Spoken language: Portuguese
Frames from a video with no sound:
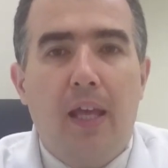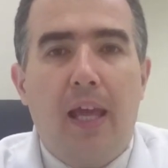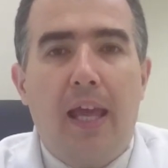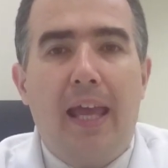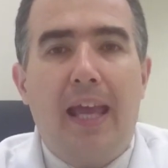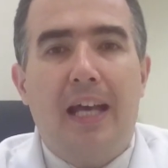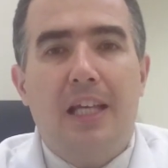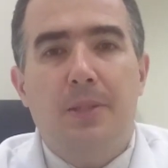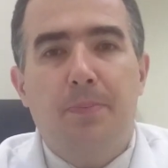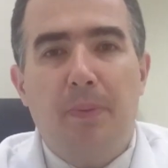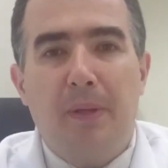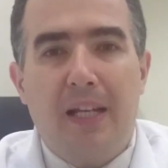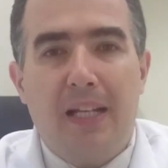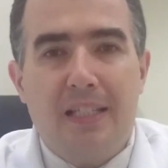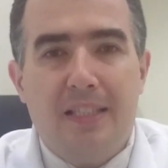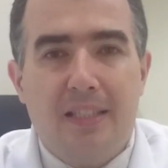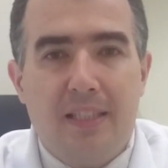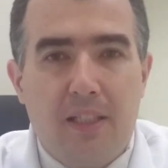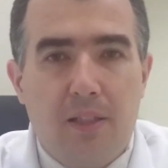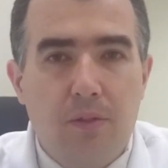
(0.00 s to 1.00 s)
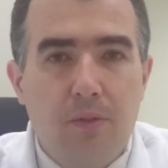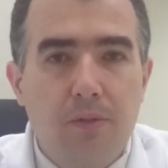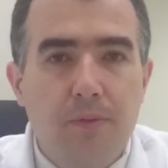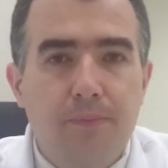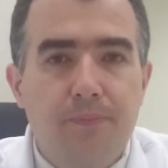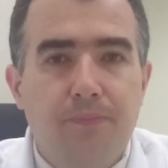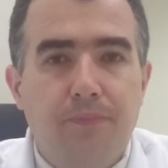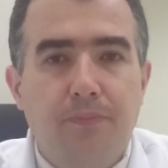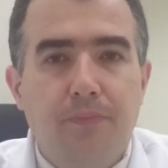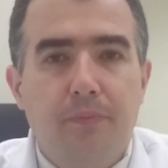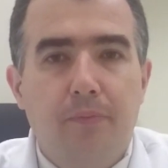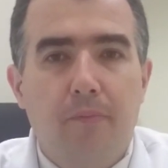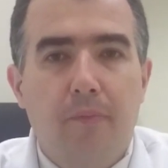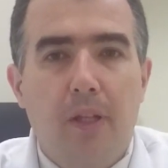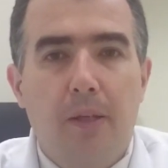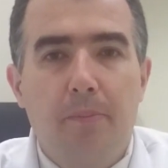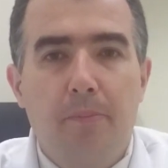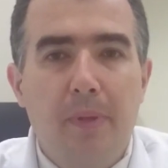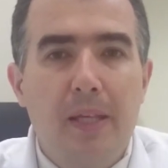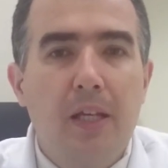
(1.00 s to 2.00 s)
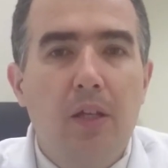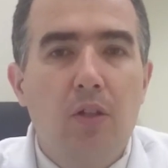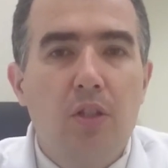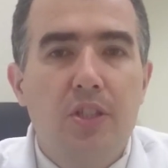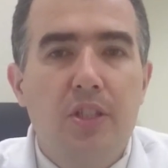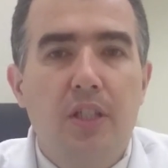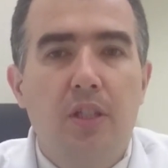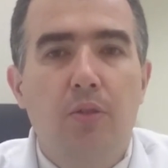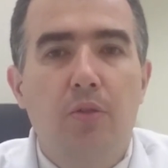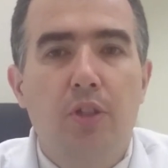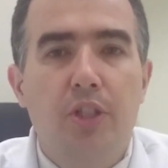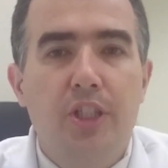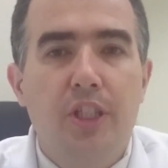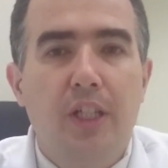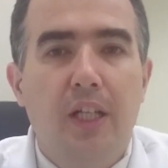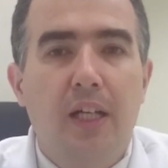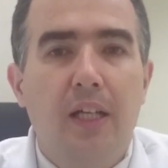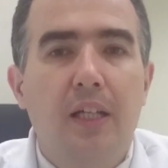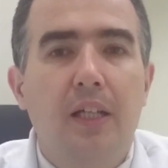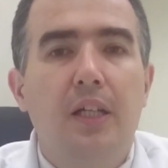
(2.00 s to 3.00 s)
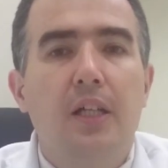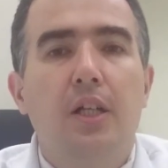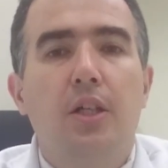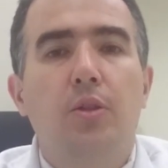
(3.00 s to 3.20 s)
É aspiração microcirúrgica